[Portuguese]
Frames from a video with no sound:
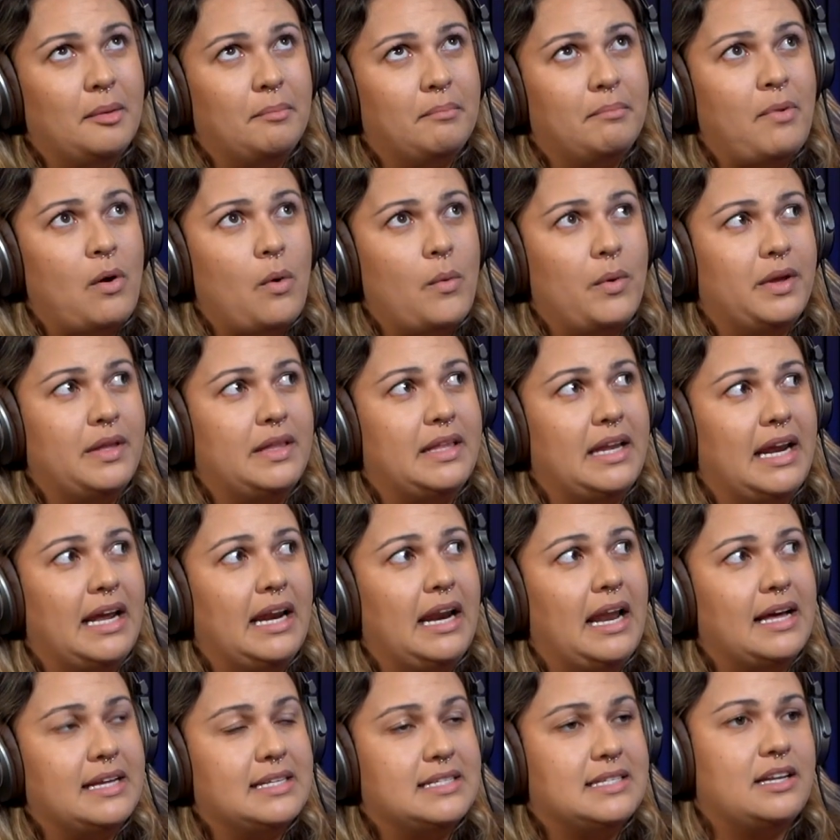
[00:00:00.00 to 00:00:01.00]
Bom, eu entrei
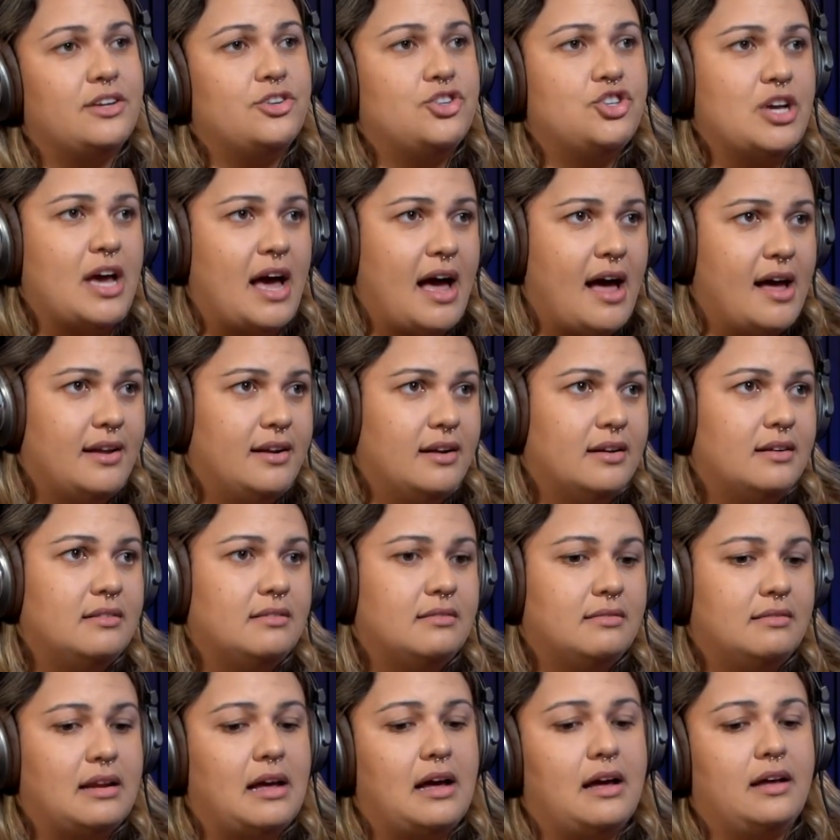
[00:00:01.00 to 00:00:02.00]
lá estagiária
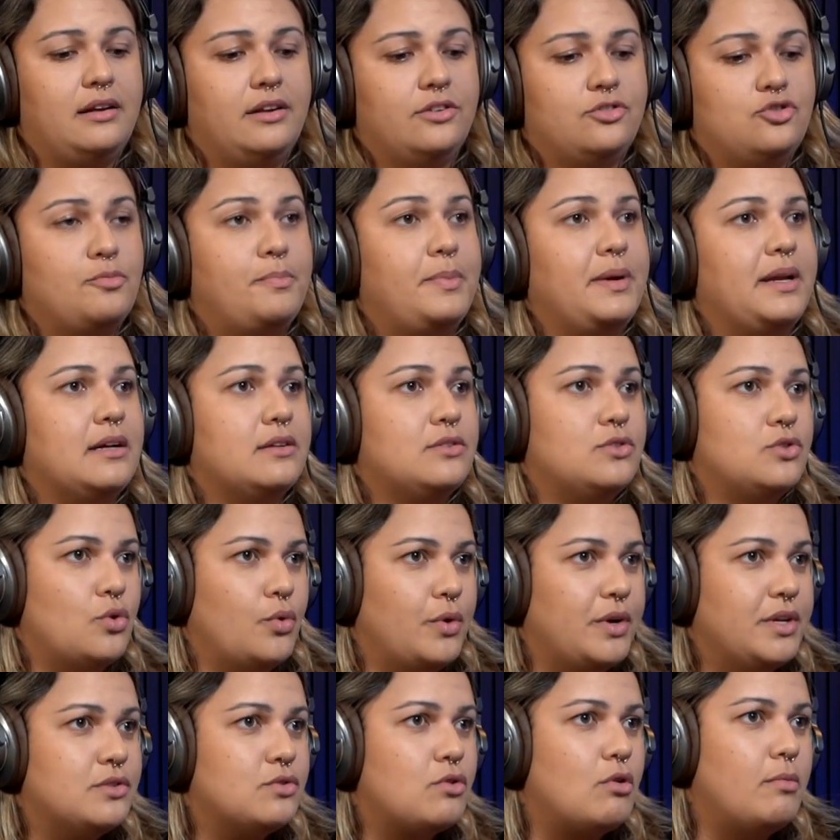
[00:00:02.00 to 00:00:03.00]
na área de
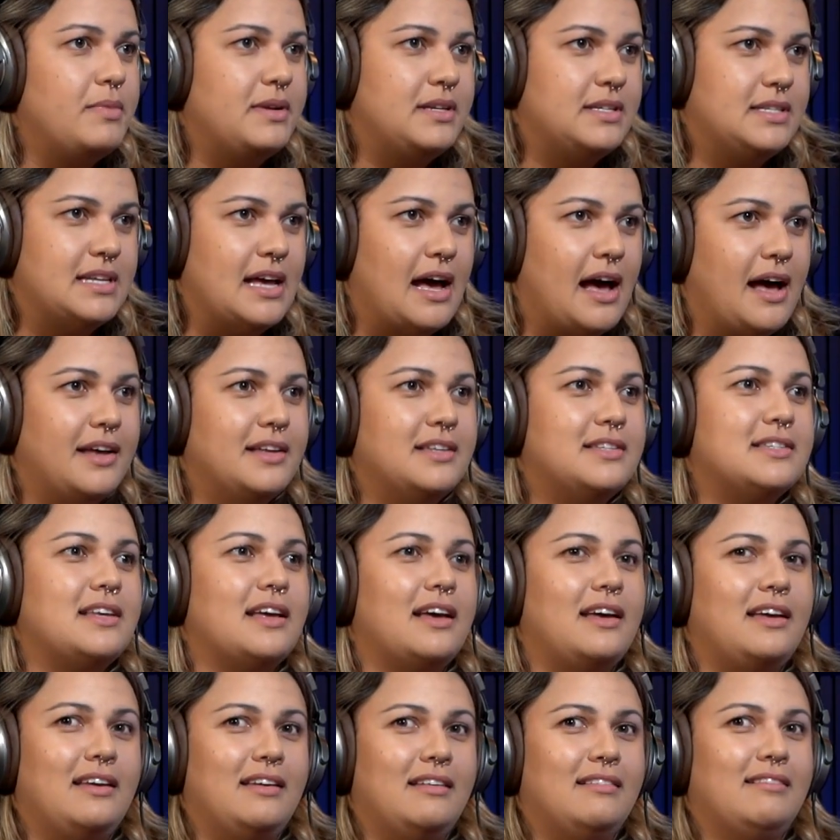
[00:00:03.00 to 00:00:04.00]
operações comerciais, que
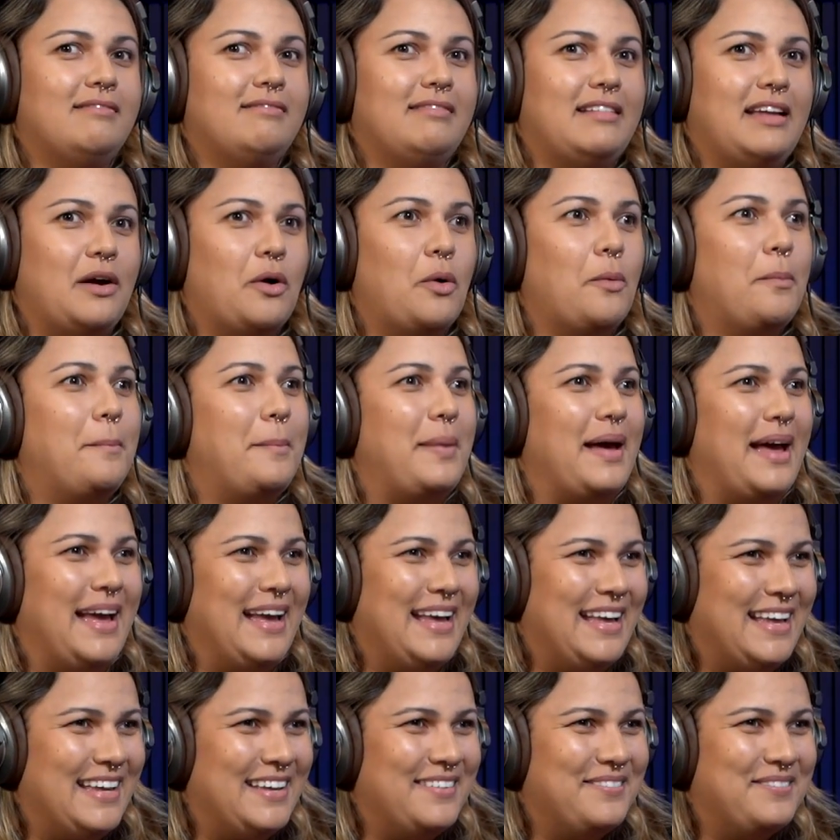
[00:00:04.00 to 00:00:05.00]
aí é o
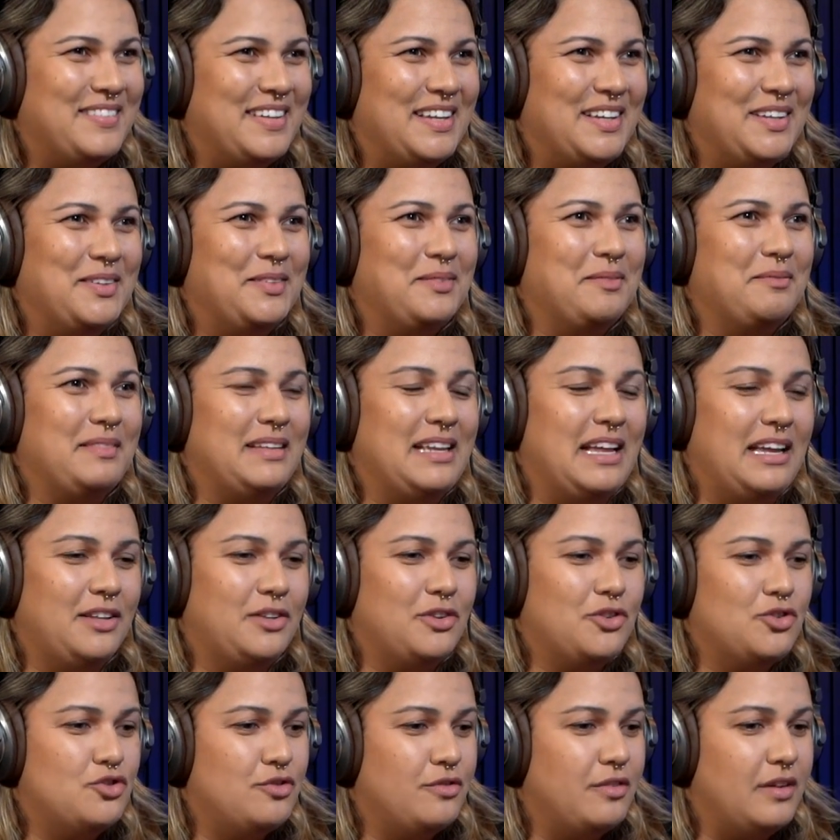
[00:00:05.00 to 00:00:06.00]
PEC, que
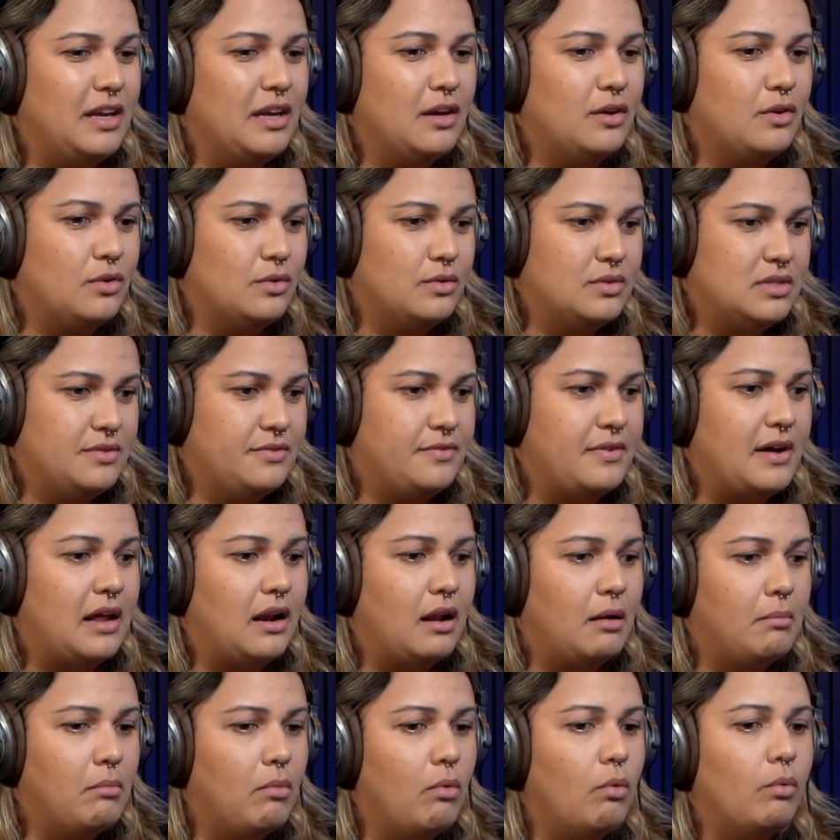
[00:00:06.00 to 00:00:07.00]
dentro de veículos se fala
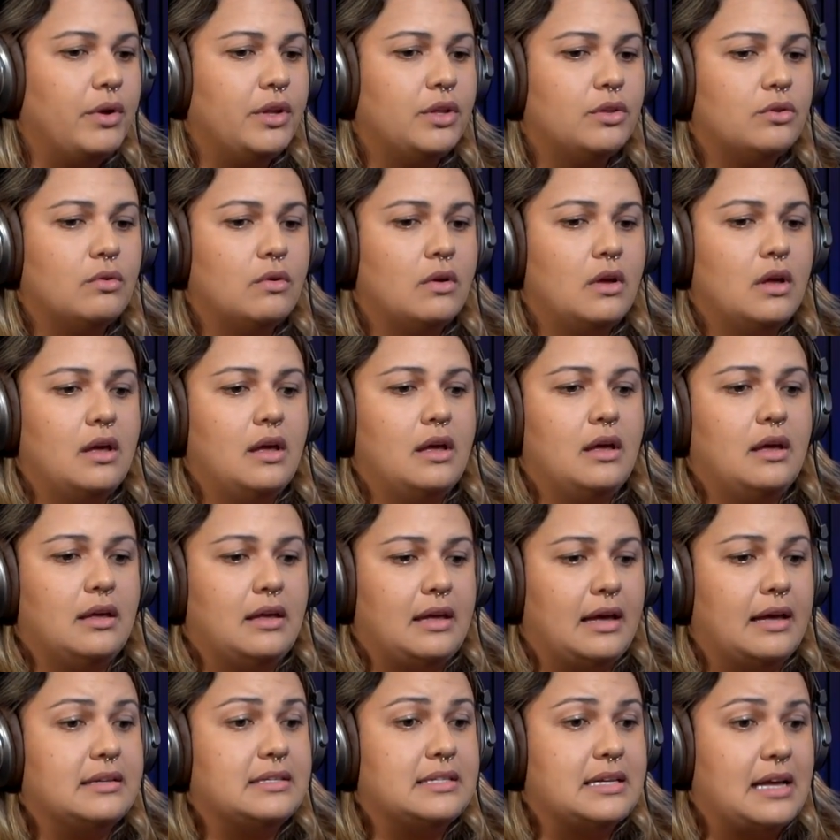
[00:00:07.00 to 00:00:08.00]
muito, que
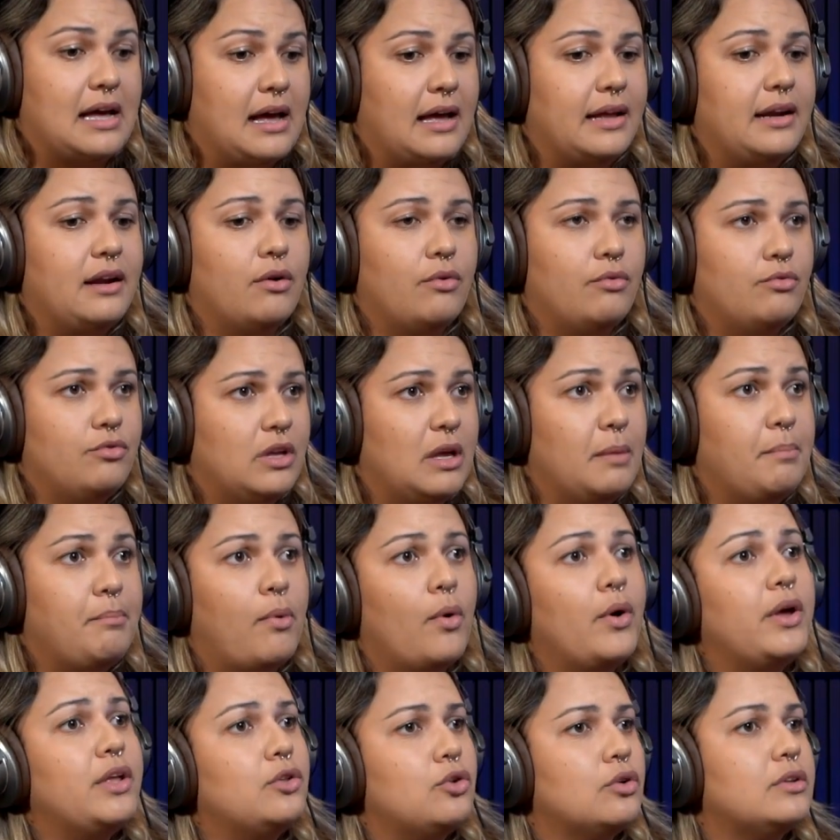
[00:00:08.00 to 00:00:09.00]
é essa área que
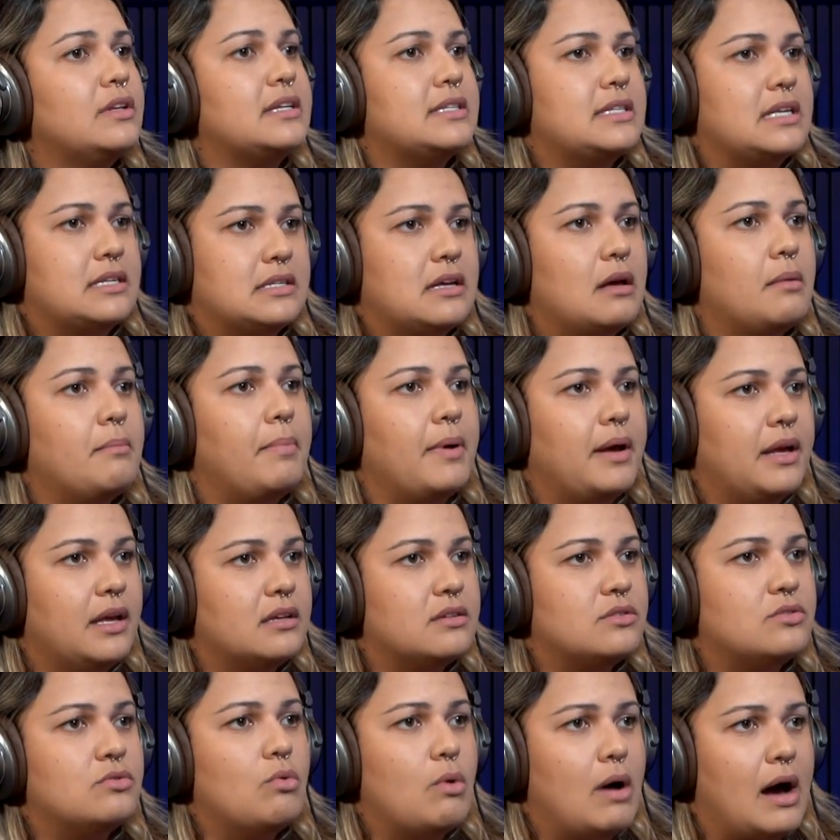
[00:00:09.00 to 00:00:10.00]
põe todas as
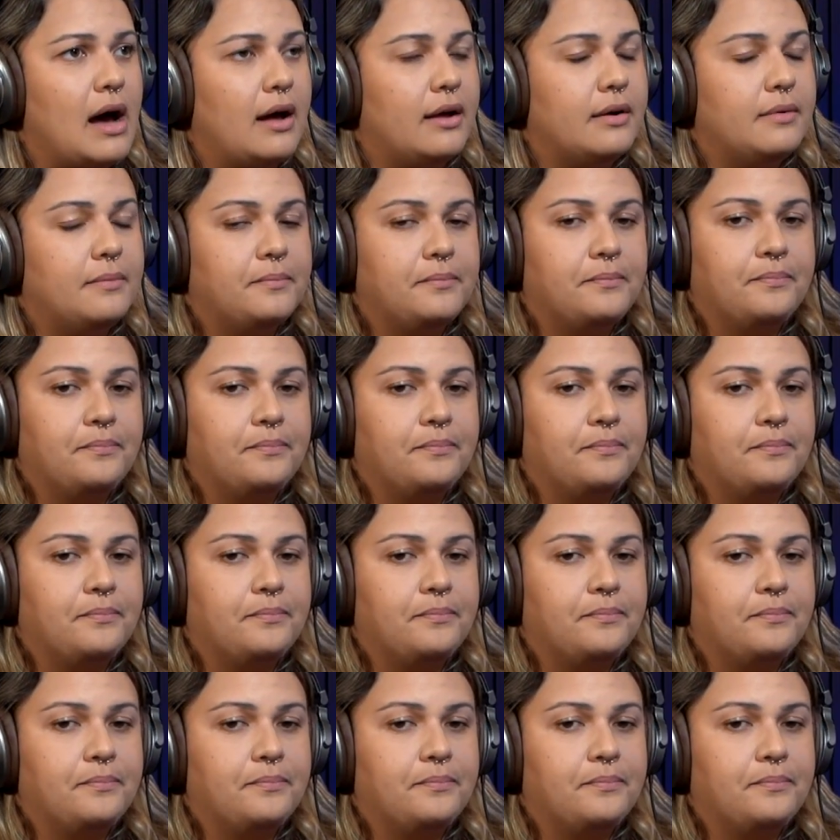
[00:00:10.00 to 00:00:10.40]
campanhas no ar.